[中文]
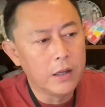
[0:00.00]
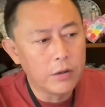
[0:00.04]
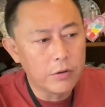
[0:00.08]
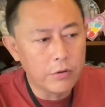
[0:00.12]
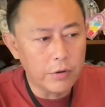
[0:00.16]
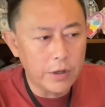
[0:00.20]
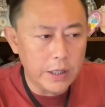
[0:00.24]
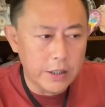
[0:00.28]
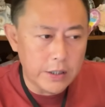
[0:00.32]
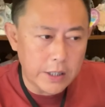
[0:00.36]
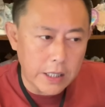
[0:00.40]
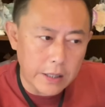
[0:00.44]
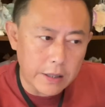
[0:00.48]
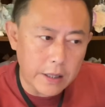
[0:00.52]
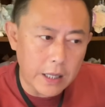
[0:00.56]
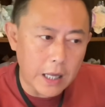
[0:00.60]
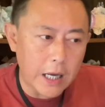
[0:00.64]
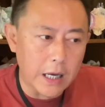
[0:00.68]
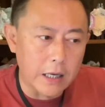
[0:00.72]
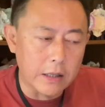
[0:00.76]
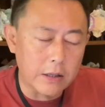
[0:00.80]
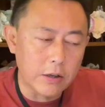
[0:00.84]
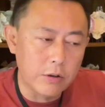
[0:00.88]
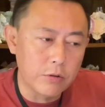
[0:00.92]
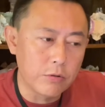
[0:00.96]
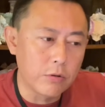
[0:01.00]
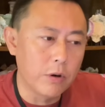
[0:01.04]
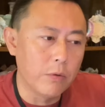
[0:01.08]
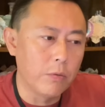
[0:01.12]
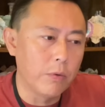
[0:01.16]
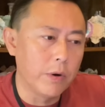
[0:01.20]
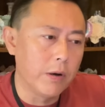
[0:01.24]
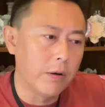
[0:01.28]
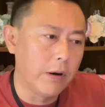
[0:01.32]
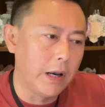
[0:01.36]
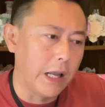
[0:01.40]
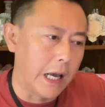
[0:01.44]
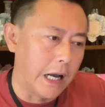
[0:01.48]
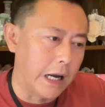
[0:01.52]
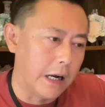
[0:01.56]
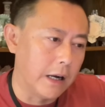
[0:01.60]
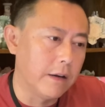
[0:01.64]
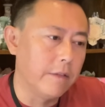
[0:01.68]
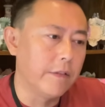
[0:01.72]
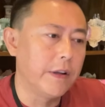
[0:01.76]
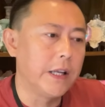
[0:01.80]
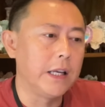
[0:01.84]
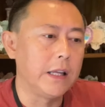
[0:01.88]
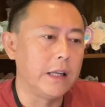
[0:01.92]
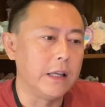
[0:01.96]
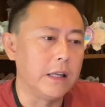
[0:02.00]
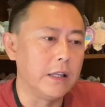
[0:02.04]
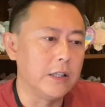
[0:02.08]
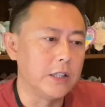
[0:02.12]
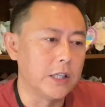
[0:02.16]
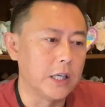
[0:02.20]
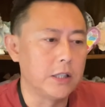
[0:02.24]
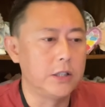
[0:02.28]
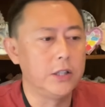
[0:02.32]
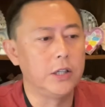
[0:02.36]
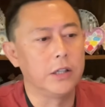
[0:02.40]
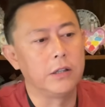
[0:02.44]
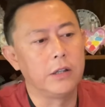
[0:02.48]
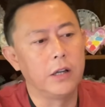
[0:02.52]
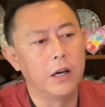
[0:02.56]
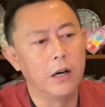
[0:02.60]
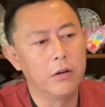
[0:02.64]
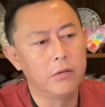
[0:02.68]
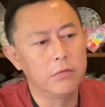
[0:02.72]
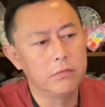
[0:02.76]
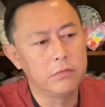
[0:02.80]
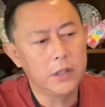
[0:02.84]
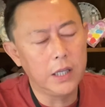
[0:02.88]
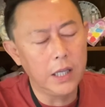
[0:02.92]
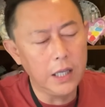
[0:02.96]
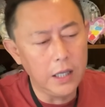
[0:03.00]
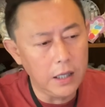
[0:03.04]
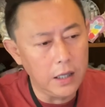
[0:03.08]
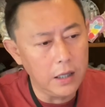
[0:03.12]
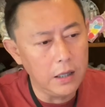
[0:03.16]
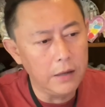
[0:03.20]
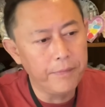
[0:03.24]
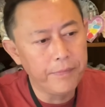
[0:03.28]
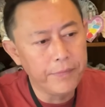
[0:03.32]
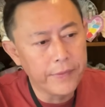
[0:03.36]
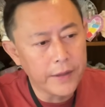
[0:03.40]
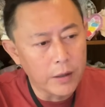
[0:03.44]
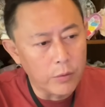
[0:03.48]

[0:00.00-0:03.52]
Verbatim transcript: 所以现在他说我有两个问题想请教：第一，